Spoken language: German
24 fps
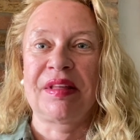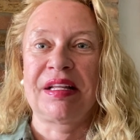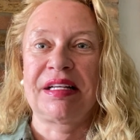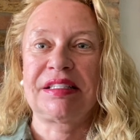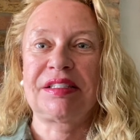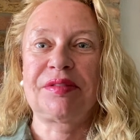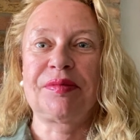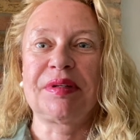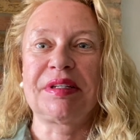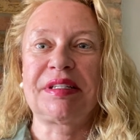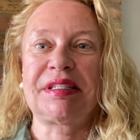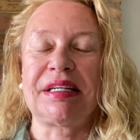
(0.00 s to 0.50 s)

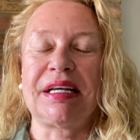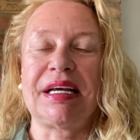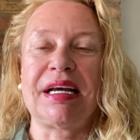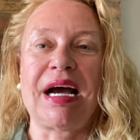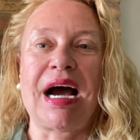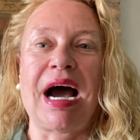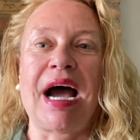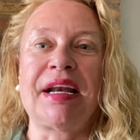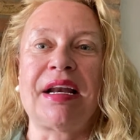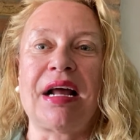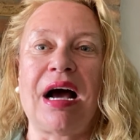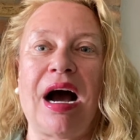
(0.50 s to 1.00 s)
Es wird
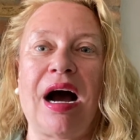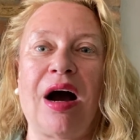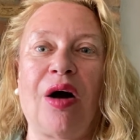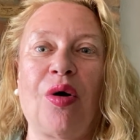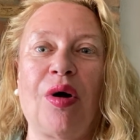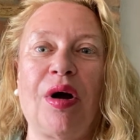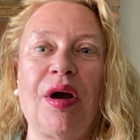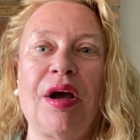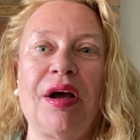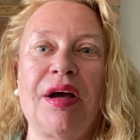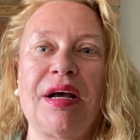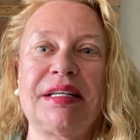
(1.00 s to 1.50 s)
ein,
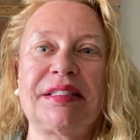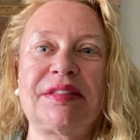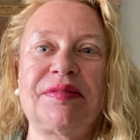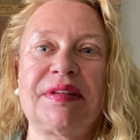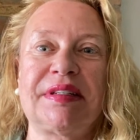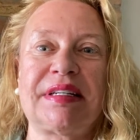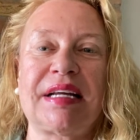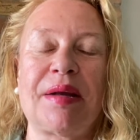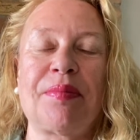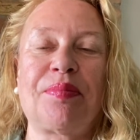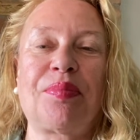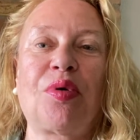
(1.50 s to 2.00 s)
äh, es
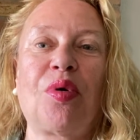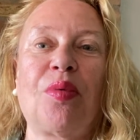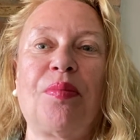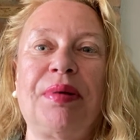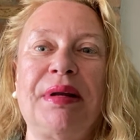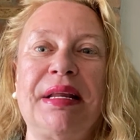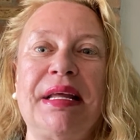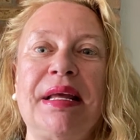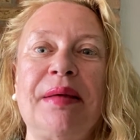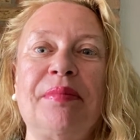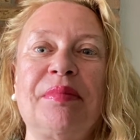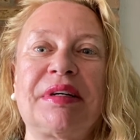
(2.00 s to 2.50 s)
wird ein
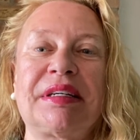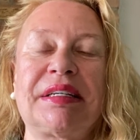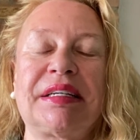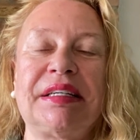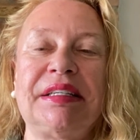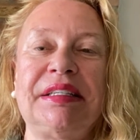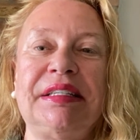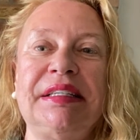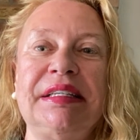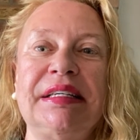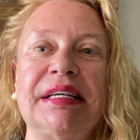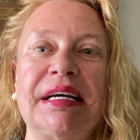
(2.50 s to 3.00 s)
Problem
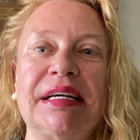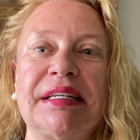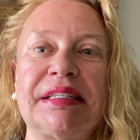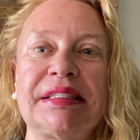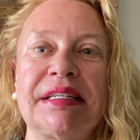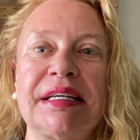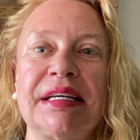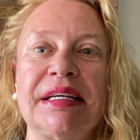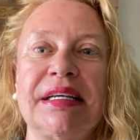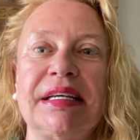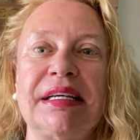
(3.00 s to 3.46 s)
kreiert,